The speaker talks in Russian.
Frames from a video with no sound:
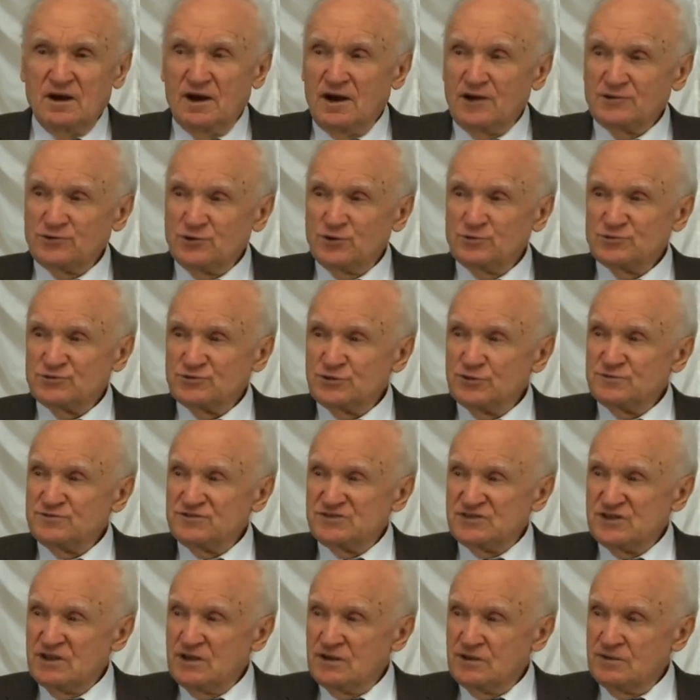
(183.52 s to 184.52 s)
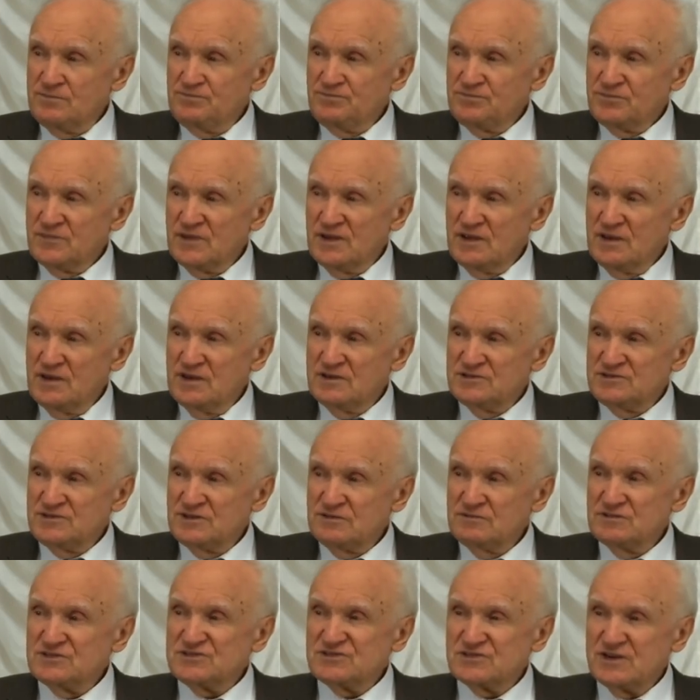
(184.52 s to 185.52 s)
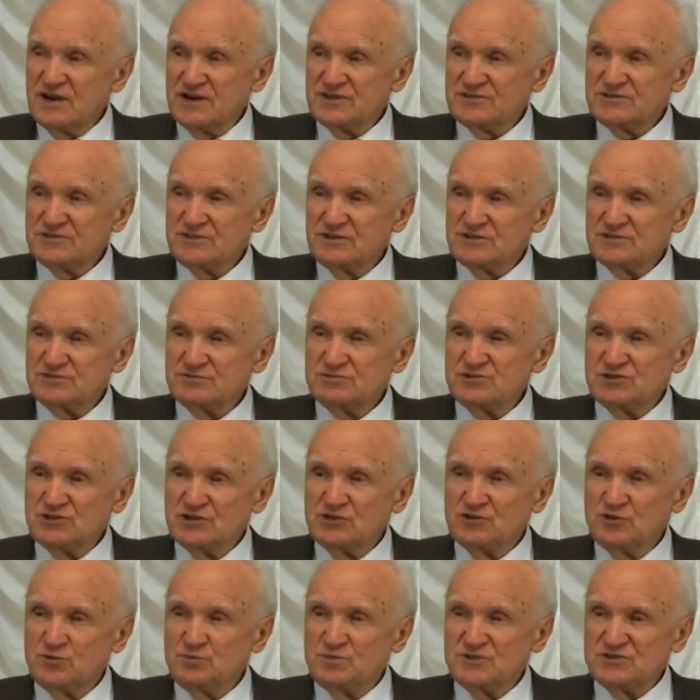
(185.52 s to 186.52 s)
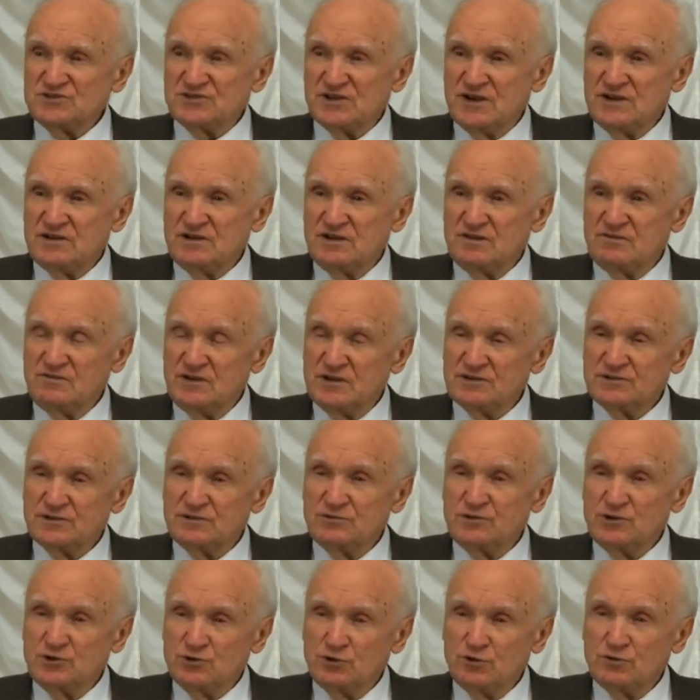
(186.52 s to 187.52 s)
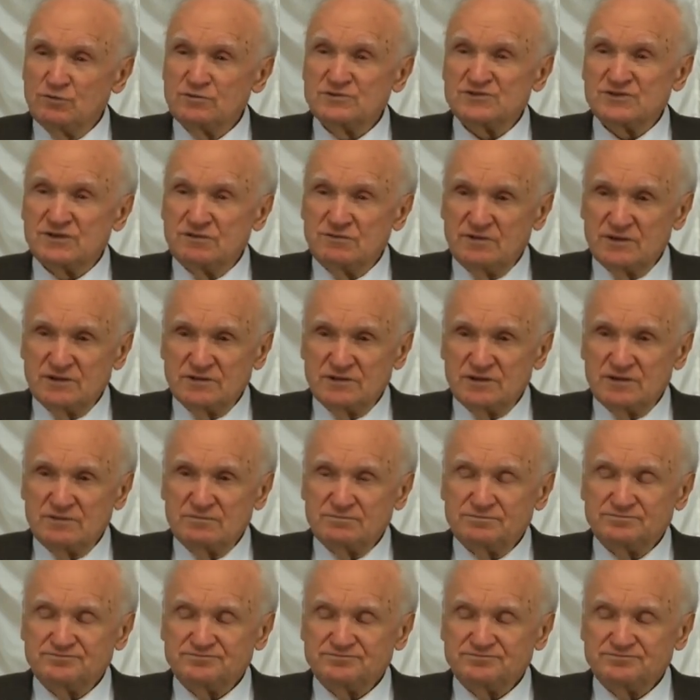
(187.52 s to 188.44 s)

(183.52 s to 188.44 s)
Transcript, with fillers: о том, что все эти высказывания Священного Писания Ветхого и Нового Завета